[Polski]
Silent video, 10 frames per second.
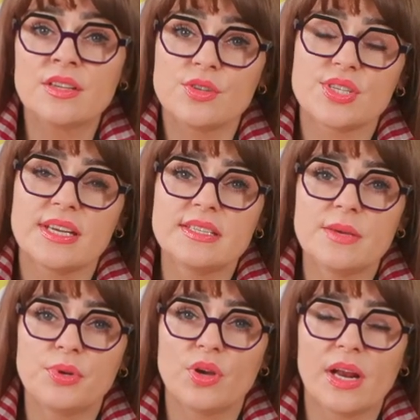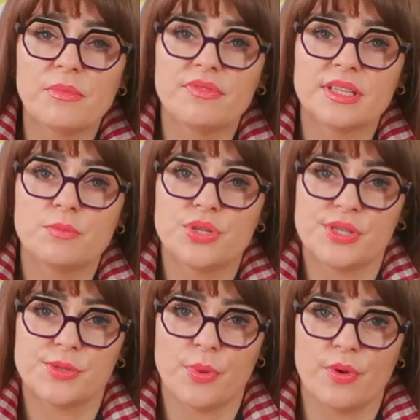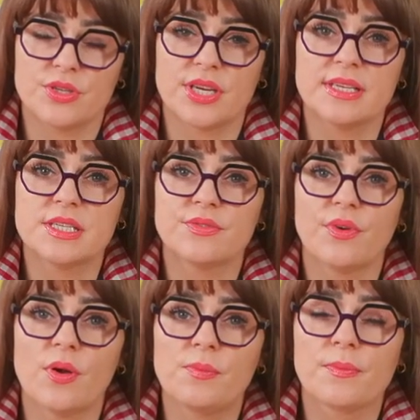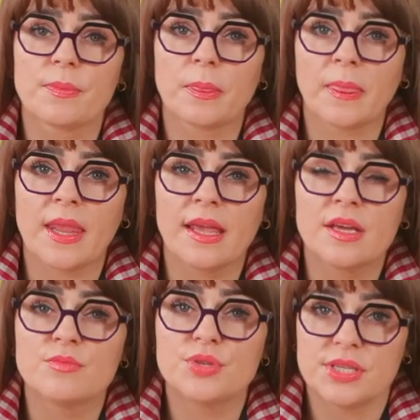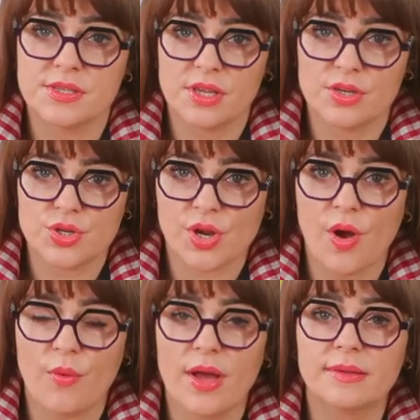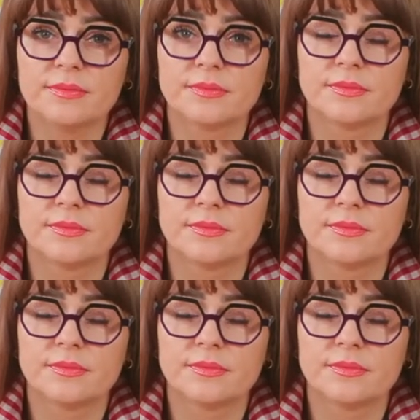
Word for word: Zostaje zaprogramowany przez społeczeństwo, przez szkołę